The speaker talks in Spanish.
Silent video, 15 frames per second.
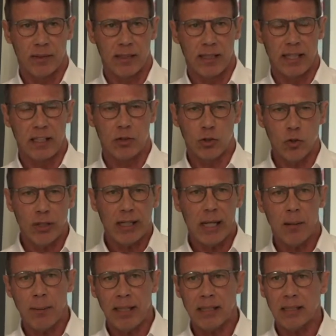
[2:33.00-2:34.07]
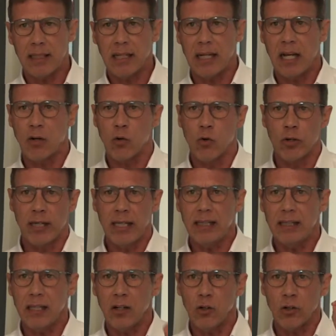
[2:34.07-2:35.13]
históricamente las
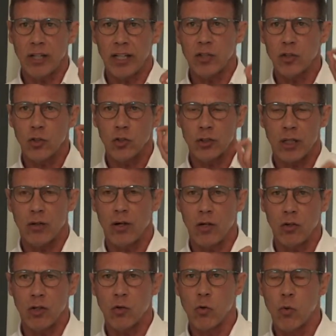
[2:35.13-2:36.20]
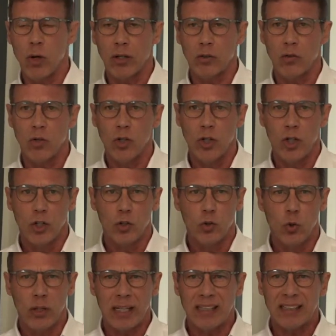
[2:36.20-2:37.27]
conquistas de los derechos de los trabajadores cubanos
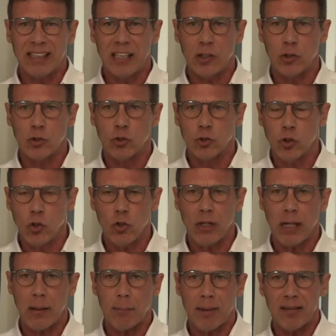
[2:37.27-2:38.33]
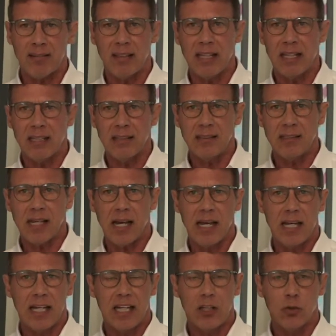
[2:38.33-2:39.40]
durante todas las presidencias
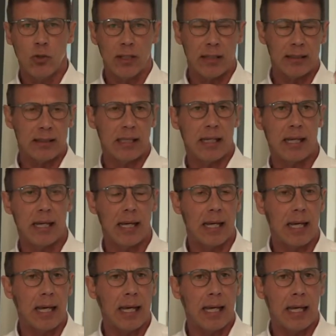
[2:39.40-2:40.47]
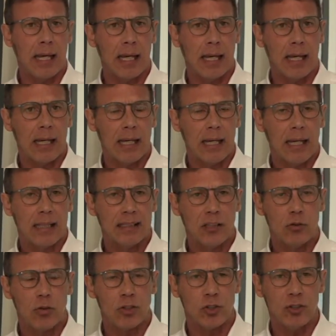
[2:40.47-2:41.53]
y durante eh,
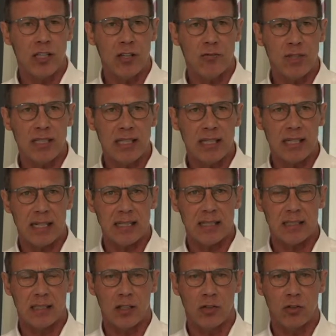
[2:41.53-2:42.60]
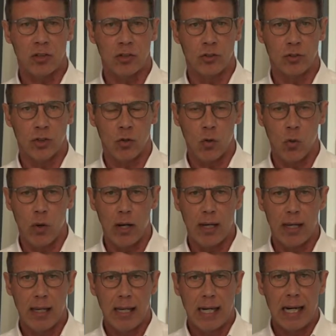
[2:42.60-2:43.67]
situaciones difíciles que existieron dentro de Cuba.
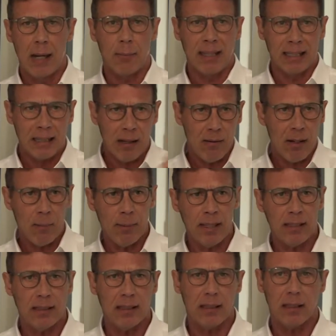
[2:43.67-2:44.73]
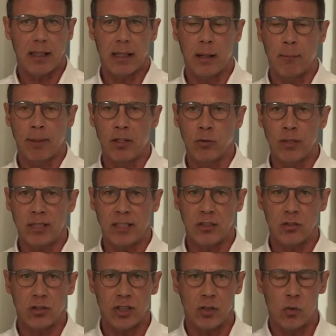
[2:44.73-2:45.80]
Lamentablemente, en el
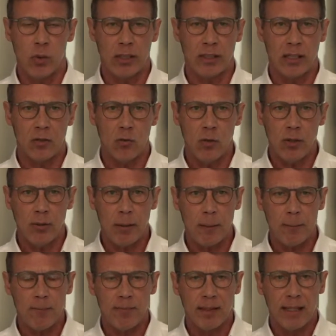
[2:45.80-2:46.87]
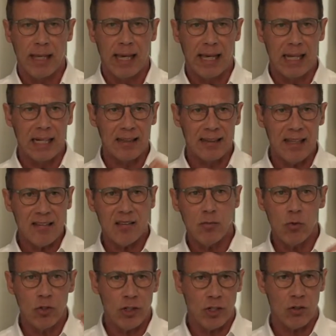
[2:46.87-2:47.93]
1959, en el
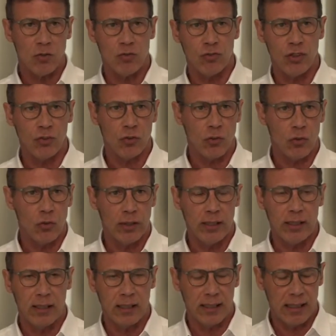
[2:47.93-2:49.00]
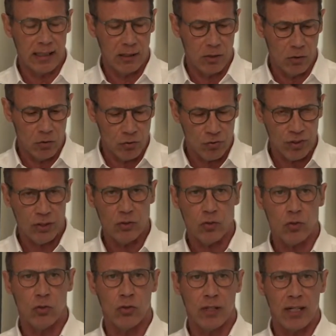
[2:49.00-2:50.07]
décimo y en el onceno, y
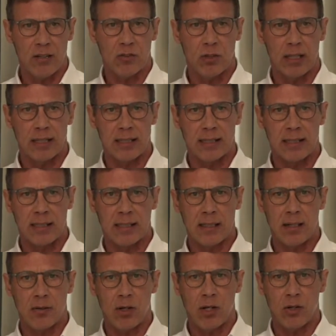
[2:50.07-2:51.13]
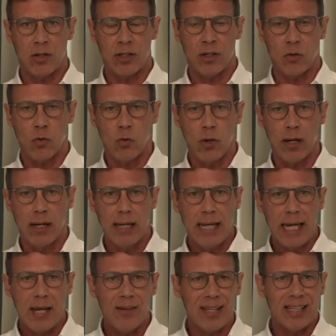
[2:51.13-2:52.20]
Congreso de la Central de Trabajadores de Cuba,
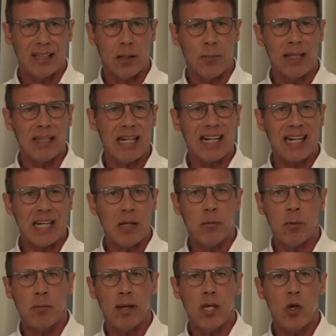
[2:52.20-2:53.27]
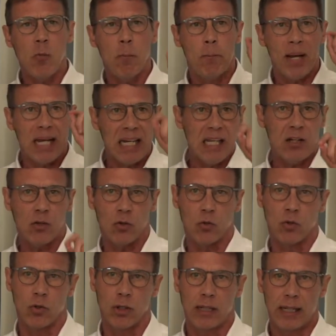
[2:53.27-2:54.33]
evidentemente el régimen veía un peligro
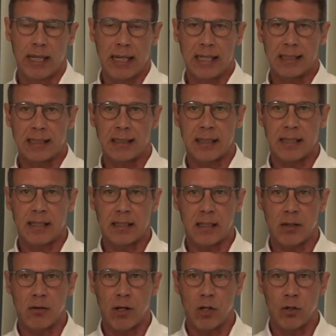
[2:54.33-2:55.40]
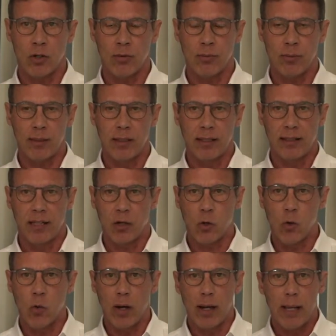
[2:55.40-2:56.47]
en la Central de Trabajadores de
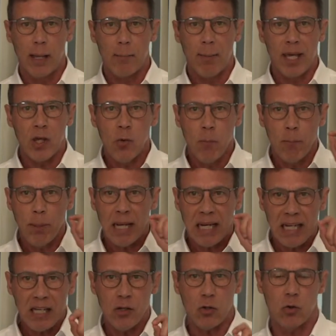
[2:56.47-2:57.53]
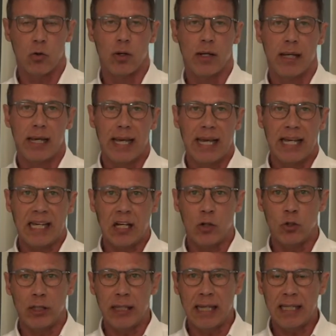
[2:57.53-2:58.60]
Cuba, veía un peligro en que
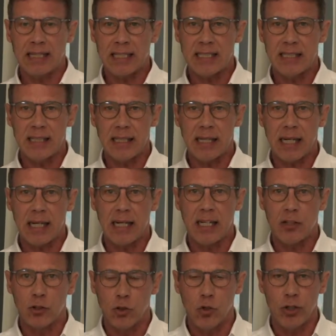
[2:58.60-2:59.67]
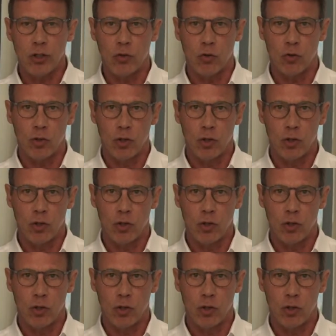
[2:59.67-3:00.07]
los dirigentes sindicales históricos